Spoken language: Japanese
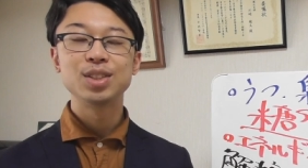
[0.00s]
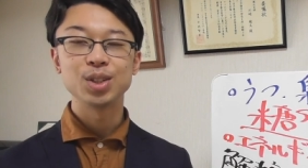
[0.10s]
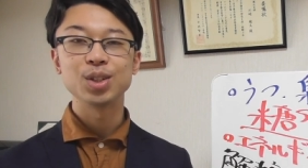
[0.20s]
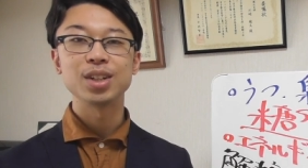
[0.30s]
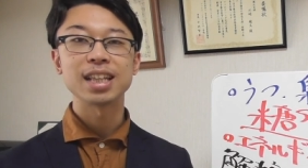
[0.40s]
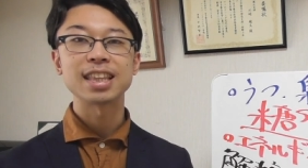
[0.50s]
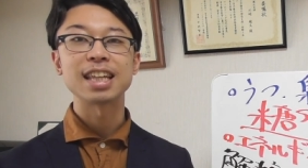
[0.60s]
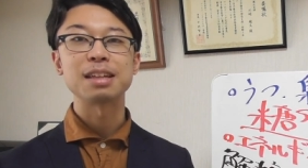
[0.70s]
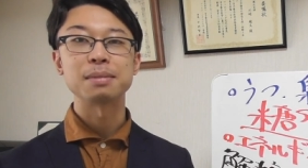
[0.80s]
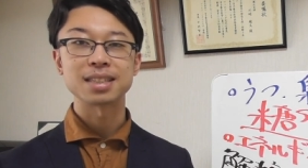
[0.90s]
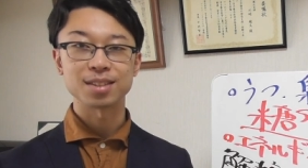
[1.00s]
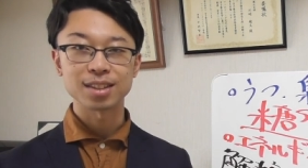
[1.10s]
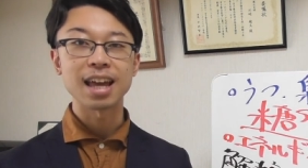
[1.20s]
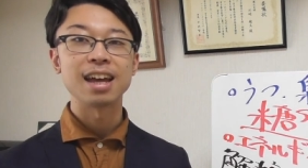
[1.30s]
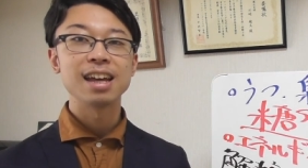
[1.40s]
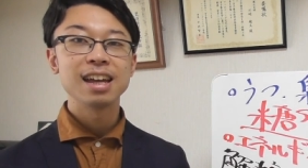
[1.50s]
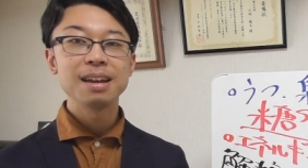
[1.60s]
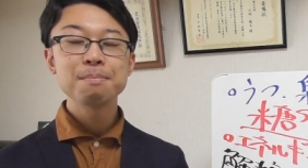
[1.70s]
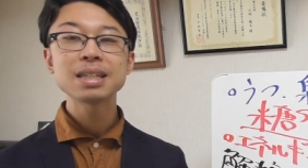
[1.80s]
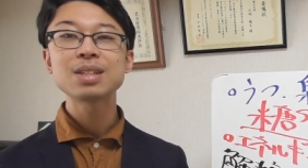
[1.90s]
重要になっていきますので、
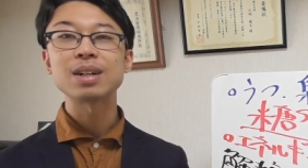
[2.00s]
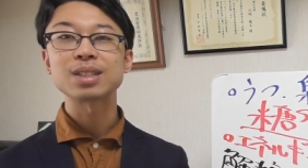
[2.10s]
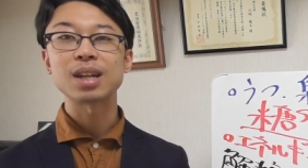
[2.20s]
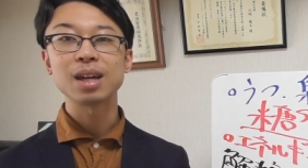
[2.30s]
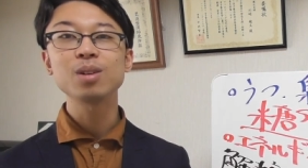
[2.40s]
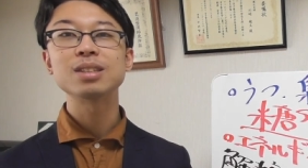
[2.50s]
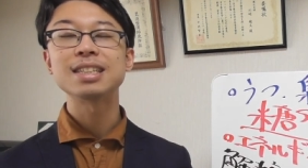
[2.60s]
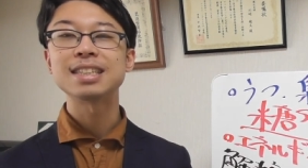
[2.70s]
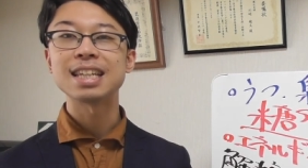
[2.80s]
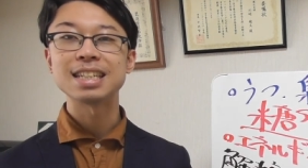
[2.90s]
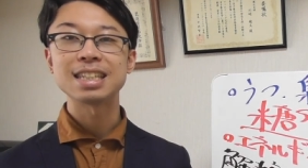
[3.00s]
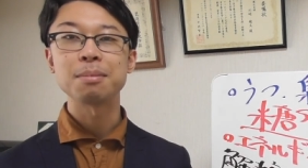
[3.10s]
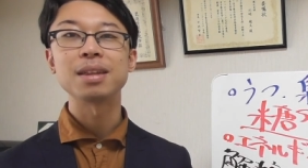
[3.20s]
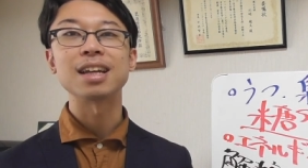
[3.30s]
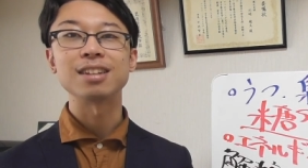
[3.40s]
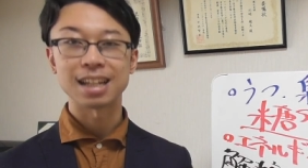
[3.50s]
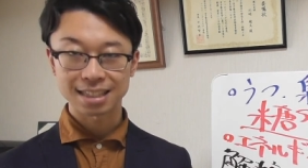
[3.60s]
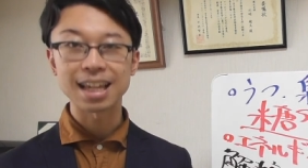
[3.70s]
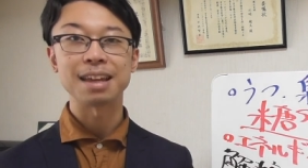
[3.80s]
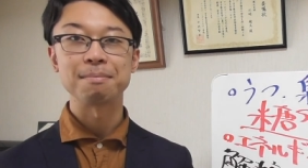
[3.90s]
まずはそれを実践してみてくだ
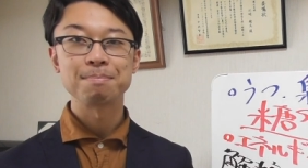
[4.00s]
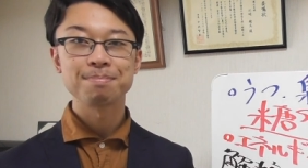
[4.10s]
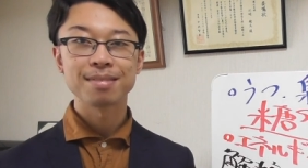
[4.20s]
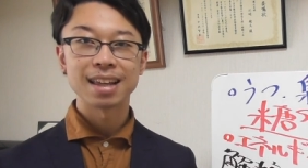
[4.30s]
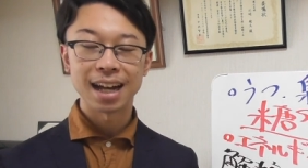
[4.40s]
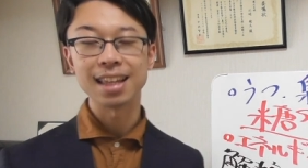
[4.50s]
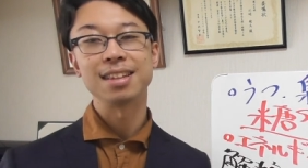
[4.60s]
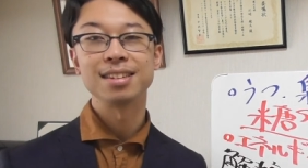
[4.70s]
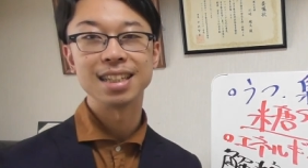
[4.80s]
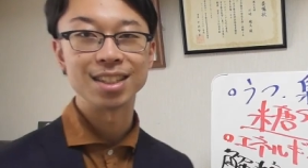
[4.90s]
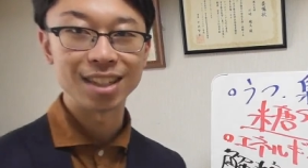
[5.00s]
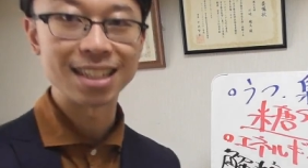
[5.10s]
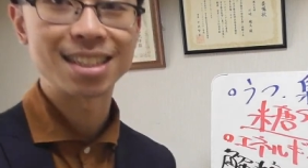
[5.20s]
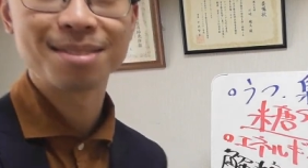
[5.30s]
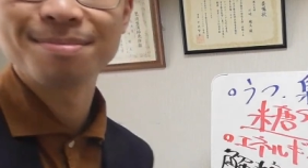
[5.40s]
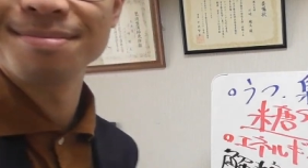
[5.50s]
さい。はい、以上です。